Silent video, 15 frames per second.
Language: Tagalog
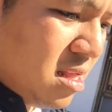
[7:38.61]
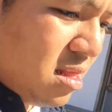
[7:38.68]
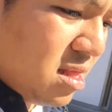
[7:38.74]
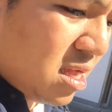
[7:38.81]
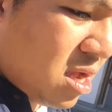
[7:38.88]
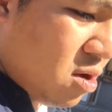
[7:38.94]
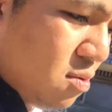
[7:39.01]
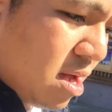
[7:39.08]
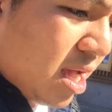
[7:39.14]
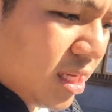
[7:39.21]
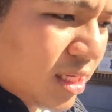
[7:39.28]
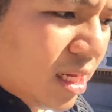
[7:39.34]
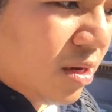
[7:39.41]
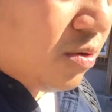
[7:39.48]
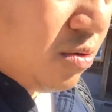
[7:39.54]
nagawa
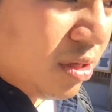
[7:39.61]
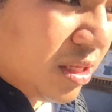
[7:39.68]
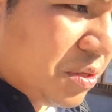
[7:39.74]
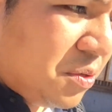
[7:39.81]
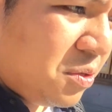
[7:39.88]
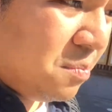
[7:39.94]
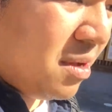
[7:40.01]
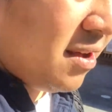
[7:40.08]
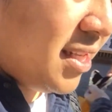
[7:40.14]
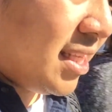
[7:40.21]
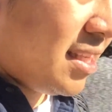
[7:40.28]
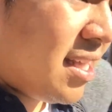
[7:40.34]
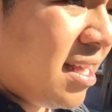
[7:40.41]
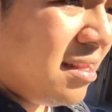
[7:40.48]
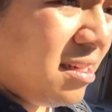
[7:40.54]
siya nung siguro mga
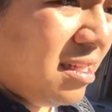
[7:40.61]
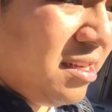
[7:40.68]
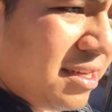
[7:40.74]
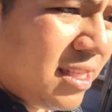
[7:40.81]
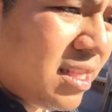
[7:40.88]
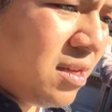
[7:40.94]
600 years